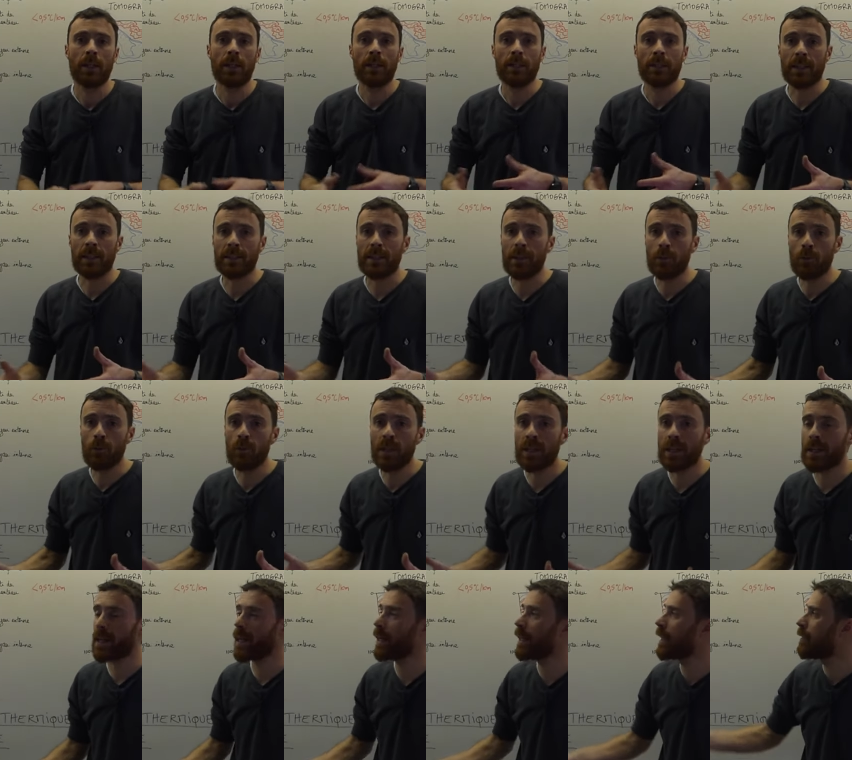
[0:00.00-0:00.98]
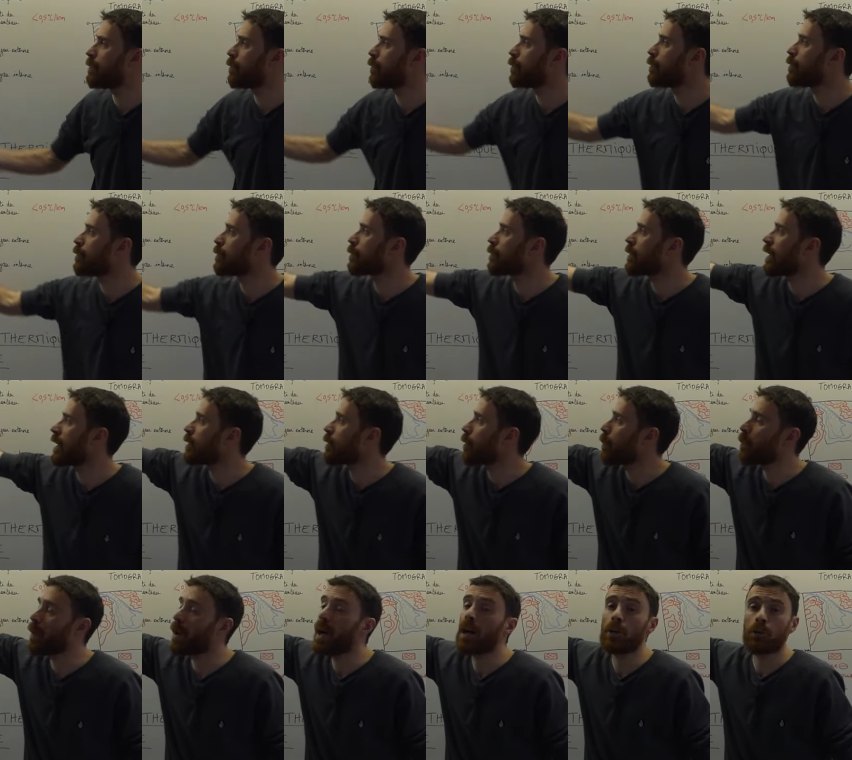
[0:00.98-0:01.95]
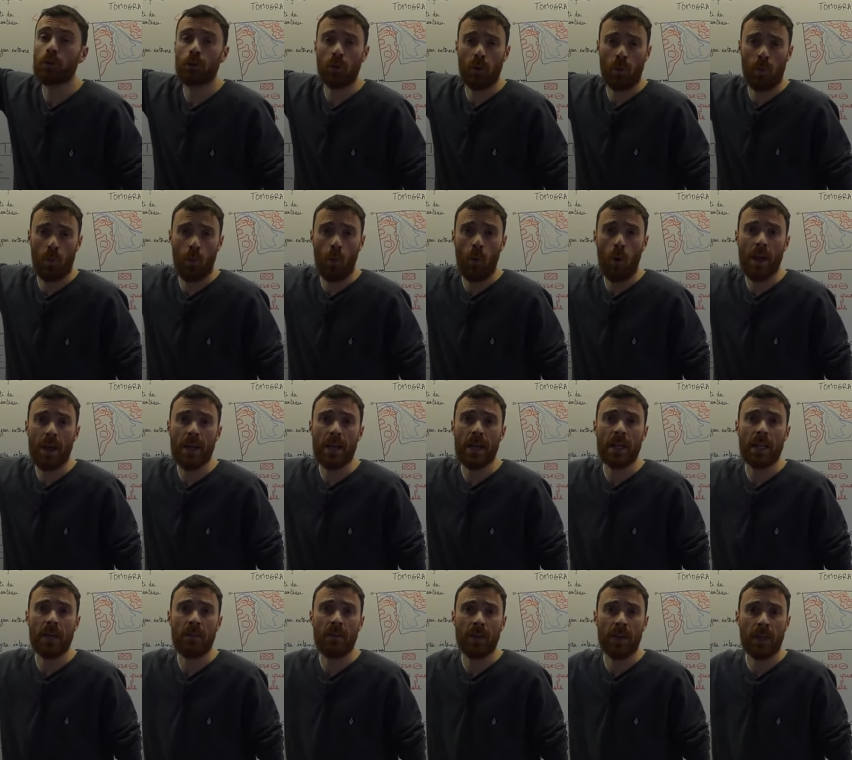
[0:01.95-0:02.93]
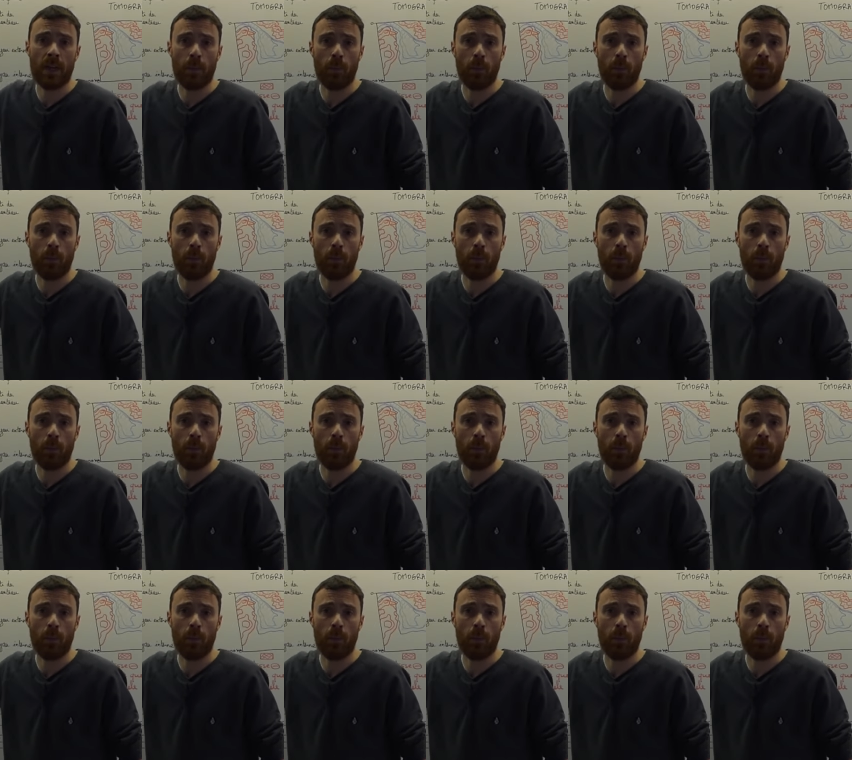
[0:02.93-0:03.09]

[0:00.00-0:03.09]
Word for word: Ça, ça nous décrit l'évolution de la température moyenne avec la